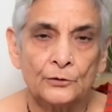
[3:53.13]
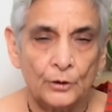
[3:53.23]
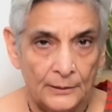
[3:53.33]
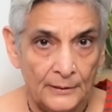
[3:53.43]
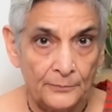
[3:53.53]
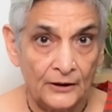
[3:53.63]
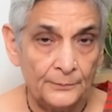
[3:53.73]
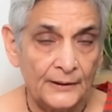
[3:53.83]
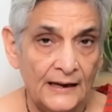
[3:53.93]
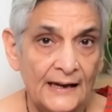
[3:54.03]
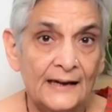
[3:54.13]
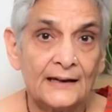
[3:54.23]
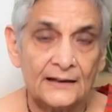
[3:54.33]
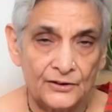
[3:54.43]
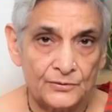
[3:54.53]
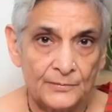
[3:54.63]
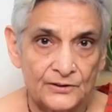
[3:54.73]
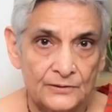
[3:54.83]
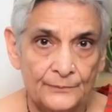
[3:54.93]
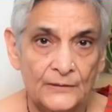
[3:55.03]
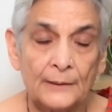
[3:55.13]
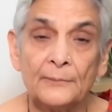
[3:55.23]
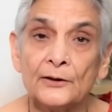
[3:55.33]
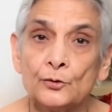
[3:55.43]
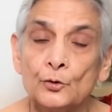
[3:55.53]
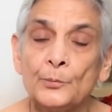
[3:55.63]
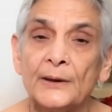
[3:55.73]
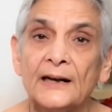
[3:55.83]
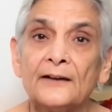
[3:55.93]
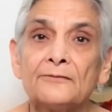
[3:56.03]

तो नंबर वन पर आया किशमिश नंबर टू पर है